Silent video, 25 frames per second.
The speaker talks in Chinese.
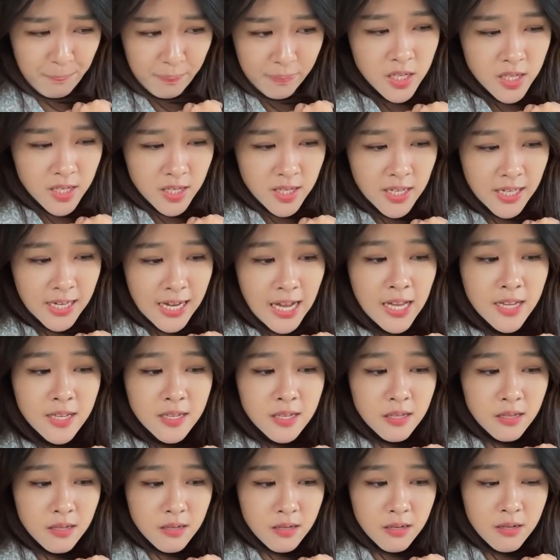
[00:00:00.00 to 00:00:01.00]
这些看
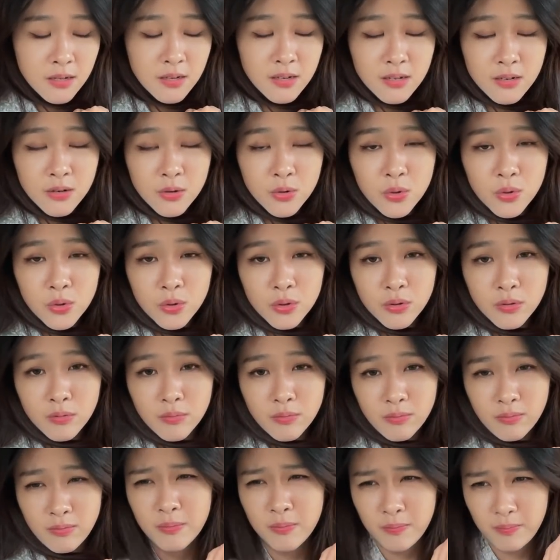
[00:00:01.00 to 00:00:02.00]
似跟生活
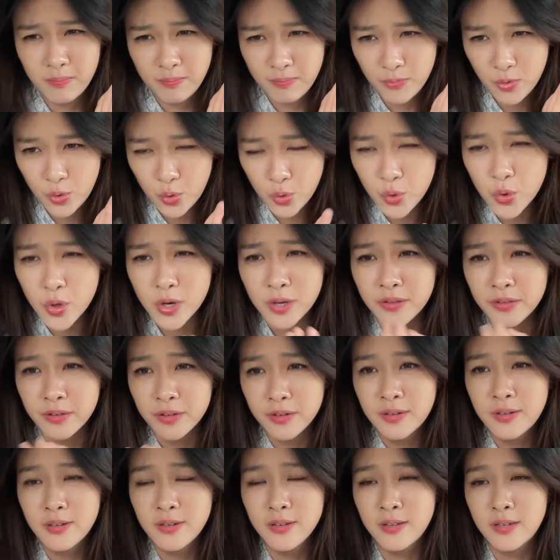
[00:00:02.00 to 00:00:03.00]
远的
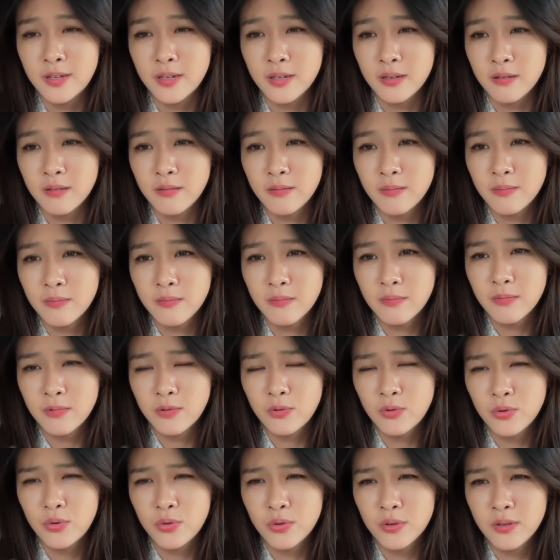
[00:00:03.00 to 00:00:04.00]
事情，
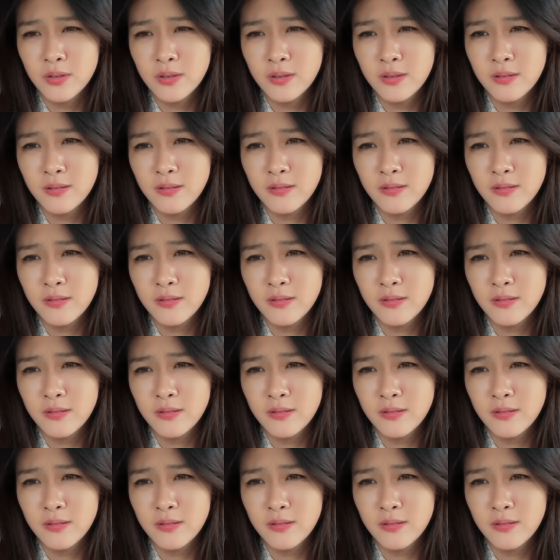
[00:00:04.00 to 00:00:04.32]
我觉得